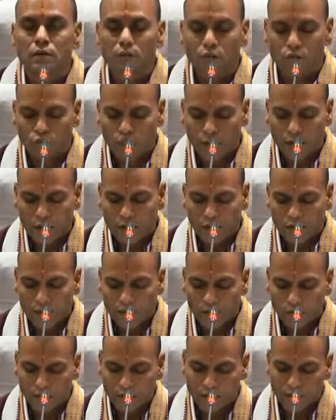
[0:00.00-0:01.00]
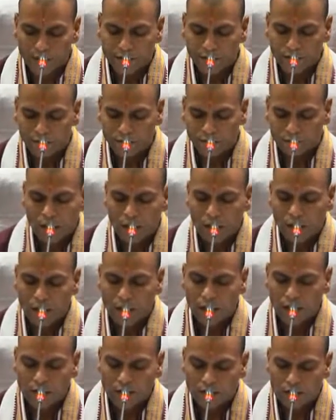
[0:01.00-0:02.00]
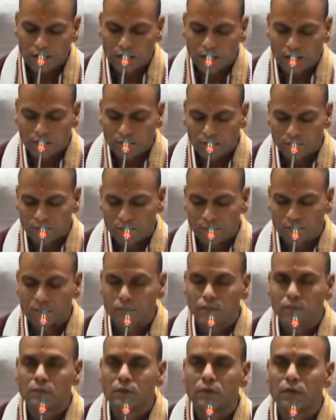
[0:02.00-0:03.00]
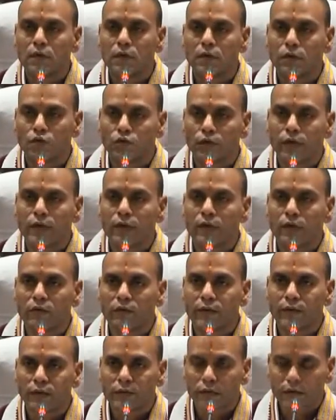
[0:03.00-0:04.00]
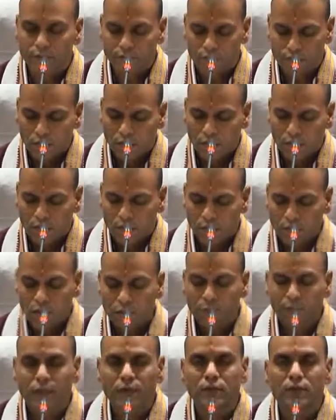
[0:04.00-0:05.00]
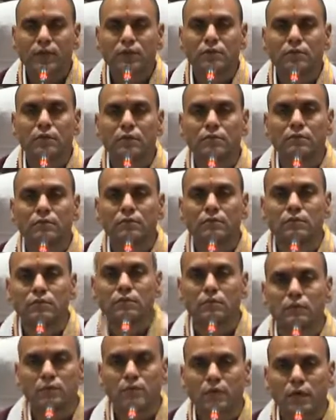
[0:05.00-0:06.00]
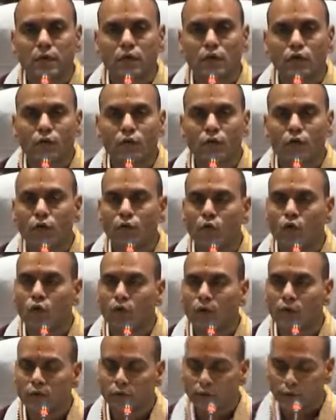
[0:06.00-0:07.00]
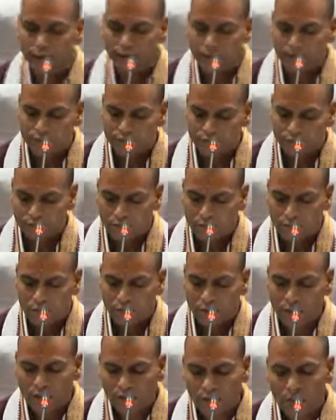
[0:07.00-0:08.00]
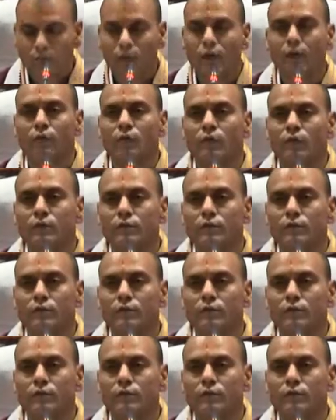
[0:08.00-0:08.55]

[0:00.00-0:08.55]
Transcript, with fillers: నూట ఇరవై ఐదు టికెట్స్ అష్టదళం నూట ఇరవై టికెట్స్ నిజపాద దర్శనం రెండు వేలు మూడు వందల టికెట్స్ ఇవి ఏమో